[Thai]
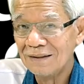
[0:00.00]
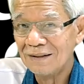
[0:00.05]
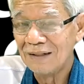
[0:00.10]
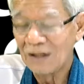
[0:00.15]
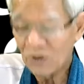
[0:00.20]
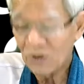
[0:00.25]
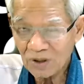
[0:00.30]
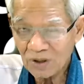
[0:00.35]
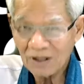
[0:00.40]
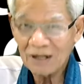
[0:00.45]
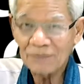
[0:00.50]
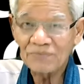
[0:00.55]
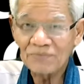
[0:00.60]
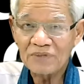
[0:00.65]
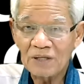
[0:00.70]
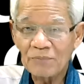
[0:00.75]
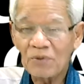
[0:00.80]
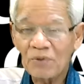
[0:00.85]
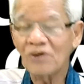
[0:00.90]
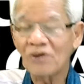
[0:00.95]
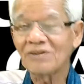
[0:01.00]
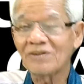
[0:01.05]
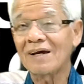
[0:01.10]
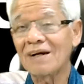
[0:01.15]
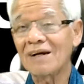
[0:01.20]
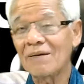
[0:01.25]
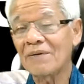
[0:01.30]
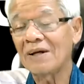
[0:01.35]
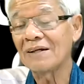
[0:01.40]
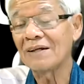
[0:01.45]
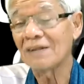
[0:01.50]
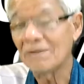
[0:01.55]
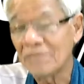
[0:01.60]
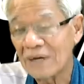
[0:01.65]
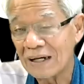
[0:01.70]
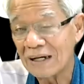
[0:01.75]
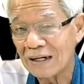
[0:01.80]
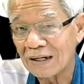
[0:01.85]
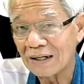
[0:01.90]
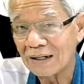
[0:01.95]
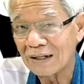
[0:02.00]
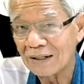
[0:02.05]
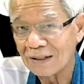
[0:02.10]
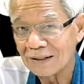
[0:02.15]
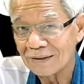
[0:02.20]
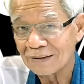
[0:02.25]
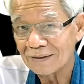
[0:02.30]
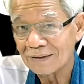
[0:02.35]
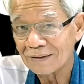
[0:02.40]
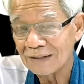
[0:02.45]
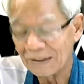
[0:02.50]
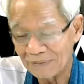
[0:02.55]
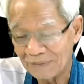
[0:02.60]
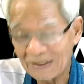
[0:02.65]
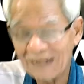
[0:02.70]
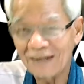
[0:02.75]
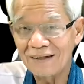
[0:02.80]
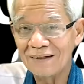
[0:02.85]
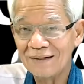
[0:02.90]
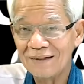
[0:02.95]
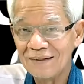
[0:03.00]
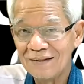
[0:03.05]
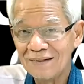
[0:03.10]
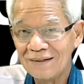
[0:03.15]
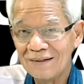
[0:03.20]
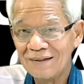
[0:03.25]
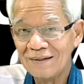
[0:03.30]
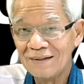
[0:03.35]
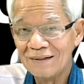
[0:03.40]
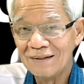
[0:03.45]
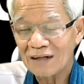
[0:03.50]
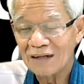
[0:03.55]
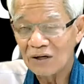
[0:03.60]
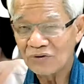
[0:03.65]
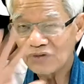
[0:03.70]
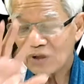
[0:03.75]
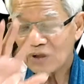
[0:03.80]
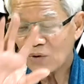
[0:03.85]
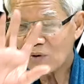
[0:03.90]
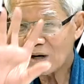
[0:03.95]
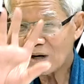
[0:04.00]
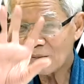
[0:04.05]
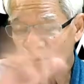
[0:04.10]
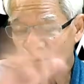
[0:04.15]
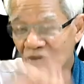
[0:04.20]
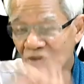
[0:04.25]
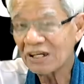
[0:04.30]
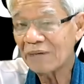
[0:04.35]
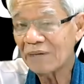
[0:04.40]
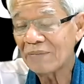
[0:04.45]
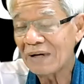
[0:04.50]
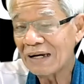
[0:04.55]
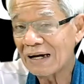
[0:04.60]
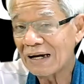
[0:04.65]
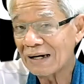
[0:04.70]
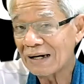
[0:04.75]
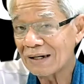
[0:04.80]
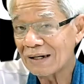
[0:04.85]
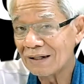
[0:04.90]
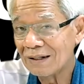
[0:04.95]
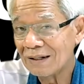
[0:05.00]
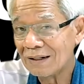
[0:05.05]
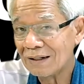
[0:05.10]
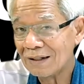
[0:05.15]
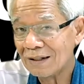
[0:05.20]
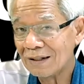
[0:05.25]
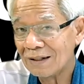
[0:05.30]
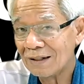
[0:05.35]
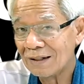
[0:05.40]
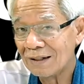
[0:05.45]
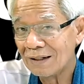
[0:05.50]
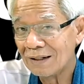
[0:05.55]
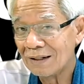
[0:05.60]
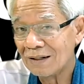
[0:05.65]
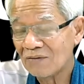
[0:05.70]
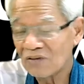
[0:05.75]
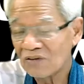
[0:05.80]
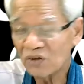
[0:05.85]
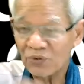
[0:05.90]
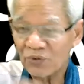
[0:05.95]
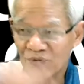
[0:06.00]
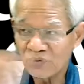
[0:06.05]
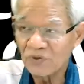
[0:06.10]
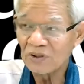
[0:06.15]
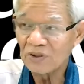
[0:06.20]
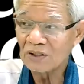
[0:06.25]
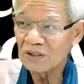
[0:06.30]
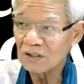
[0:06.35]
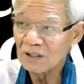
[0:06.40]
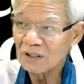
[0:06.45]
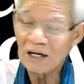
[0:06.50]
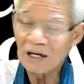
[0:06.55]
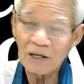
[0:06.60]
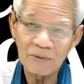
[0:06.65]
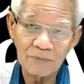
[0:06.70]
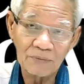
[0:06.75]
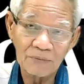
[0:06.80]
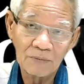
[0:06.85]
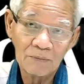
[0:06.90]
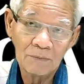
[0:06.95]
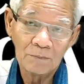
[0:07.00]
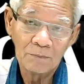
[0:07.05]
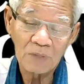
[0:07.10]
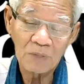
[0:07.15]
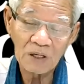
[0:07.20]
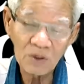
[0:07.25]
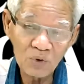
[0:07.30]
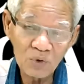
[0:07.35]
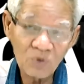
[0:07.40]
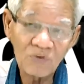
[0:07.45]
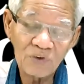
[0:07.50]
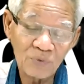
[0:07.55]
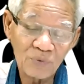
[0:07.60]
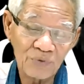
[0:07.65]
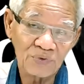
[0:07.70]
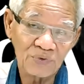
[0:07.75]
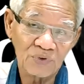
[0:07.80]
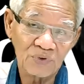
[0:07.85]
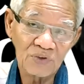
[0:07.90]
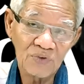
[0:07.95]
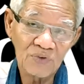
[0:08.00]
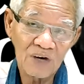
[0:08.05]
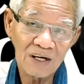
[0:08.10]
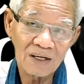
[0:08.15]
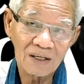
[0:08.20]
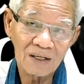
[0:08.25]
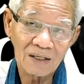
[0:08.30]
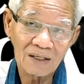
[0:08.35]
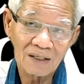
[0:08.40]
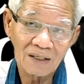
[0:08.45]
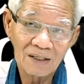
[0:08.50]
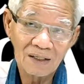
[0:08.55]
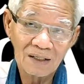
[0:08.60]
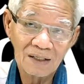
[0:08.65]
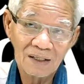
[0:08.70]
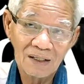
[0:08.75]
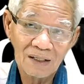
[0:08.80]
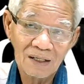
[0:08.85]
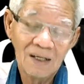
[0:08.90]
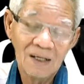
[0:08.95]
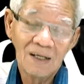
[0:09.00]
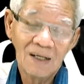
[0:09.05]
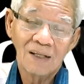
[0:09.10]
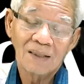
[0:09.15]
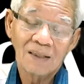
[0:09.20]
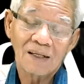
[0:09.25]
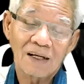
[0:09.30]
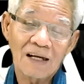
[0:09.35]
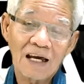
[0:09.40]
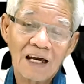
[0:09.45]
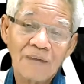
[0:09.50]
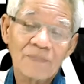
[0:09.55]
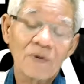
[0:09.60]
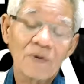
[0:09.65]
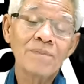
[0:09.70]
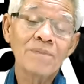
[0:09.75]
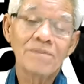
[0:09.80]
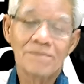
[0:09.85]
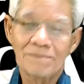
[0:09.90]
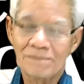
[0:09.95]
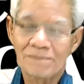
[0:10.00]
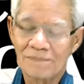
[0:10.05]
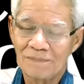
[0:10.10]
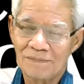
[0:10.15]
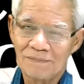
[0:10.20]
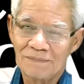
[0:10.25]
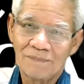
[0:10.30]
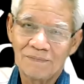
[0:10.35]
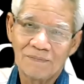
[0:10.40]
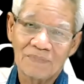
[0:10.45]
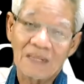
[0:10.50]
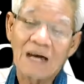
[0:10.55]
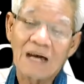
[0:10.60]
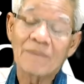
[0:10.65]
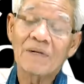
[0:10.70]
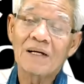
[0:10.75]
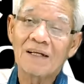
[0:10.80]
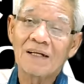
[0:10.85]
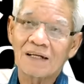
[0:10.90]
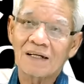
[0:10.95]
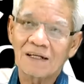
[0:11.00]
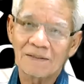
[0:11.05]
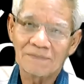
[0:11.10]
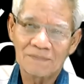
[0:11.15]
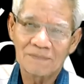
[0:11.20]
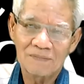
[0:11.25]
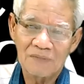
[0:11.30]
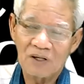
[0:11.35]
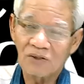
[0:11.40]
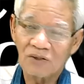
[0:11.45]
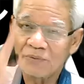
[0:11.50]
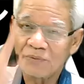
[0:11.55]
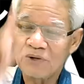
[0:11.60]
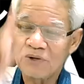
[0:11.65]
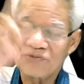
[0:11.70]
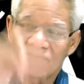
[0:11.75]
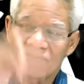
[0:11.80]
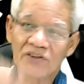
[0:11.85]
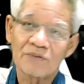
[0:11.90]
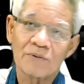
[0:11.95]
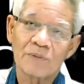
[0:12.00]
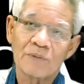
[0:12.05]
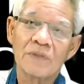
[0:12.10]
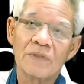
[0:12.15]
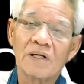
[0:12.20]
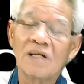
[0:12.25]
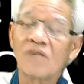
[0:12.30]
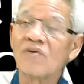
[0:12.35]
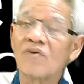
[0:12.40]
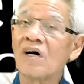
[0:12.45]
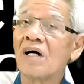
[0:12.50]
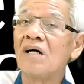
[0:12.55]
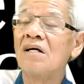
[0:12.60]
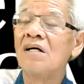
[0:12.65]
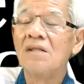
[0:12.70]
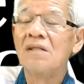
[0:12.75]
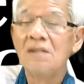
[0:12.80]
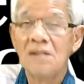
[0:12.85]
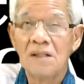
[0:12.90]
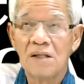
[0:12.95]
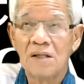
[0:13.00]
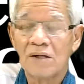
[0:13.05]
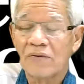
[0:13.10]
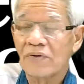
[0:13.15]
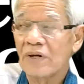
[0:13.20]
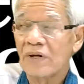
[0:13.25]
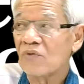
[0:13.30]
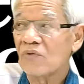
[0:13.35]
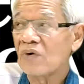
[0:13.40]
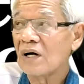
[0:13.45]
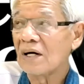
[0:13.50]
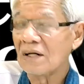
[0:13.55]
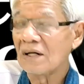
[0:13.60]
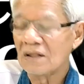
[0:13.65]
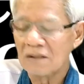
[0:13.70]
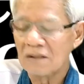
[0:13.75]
แล้วคนรับ ฉันพอใจรับใครทำไมล่ะเห็นไหมเขาใช้ความพอใจเป็นหลักวัตถุประสงค์คือให้บรรลุวัตถุประสงค์ที่ว่านะถ้าได้ปุ๊บตามนั้นเลยครับเขาจะมีหนังสือฉบับนั้นเรียกว่า เรียกว่า